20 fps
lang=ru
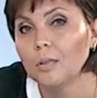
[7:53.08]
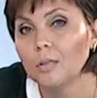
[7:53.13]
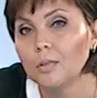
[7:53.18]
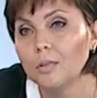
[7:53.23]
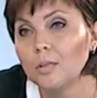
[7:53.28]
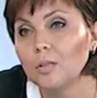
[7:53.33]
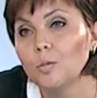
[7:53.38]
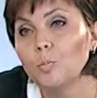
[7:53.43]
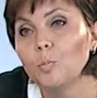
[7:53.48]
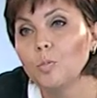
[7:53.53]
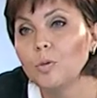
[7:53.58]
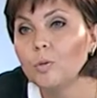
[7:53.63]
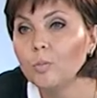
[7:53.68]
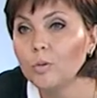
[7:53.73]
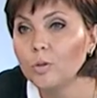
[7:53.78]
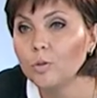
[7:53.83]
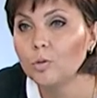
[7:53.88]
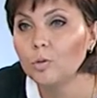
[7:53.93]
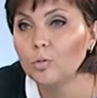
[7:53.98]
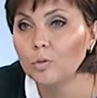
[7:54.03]

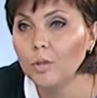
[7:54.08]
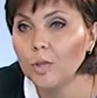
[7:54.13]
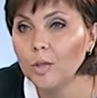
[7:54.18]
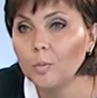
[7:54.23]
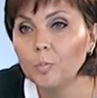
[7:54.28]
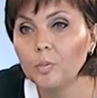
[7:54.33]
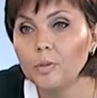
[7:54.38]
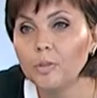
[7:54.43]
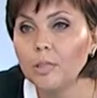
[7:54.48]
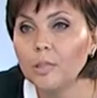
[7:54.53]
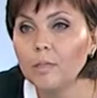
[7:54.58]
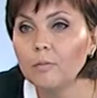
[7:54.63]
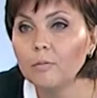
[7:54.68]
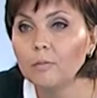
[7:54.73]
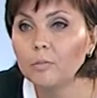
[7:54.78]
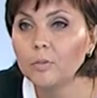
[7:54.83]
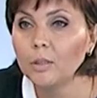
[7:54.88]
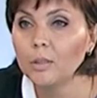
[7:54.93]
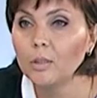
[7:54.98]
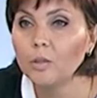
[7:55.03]
терпимостью, да,
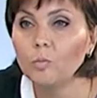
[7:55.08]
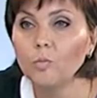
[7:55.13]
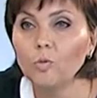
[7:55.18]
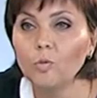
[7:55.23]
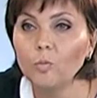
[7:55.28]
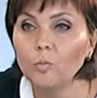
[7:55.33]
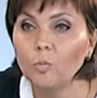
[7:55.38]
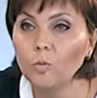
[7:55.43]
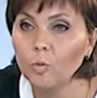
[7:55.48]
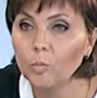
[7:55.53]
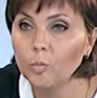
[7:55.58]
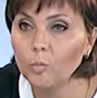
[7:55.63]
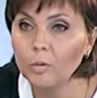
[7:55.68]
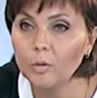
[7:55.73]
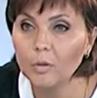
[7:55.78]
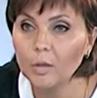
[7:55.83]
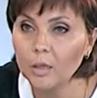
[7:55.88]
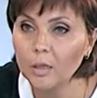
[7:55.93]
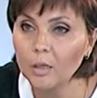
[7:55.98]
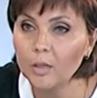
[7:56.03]
пытливым таким умом,
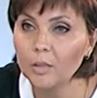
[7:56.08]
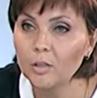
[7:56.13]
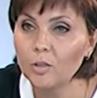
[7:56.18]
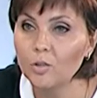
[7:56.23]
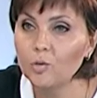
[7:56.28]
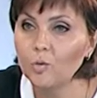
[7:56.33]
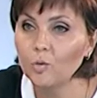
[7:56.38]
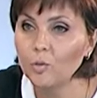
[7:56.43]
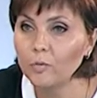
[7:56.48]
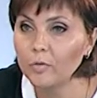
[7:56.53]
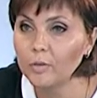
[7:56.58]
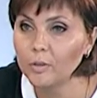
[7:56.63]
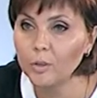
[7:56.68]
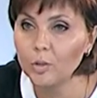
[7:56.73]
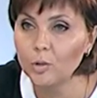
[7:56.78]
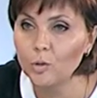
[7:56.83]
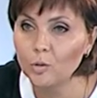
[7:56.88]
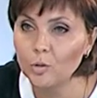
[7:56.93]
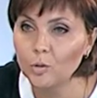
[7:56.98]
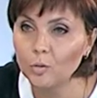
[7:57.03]

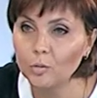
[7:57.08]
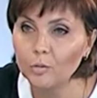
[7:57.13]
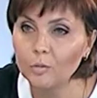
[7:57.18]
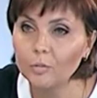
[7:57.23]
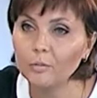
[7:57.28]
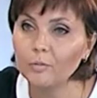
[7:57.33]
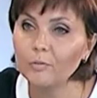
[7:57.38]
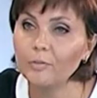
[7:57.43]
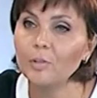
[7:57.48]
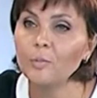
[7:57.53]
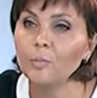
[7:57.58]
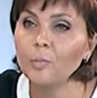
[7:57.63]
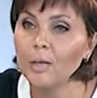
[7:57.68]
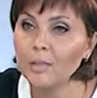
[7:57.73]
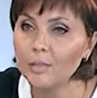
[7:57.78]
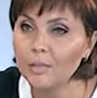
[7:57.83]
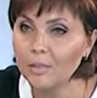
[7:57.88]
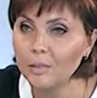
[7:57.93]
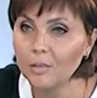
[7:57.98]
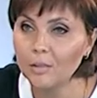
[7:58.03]
организованностью,
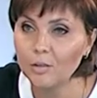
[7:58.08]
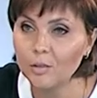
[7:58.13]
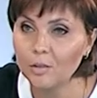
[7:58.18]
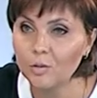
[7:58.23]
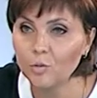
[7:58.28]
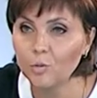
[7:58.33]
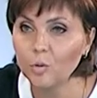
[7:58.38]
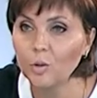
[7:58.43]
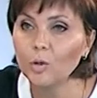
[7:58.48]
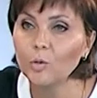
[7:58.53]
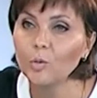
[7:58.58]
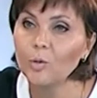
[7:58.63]
внимательностью, Что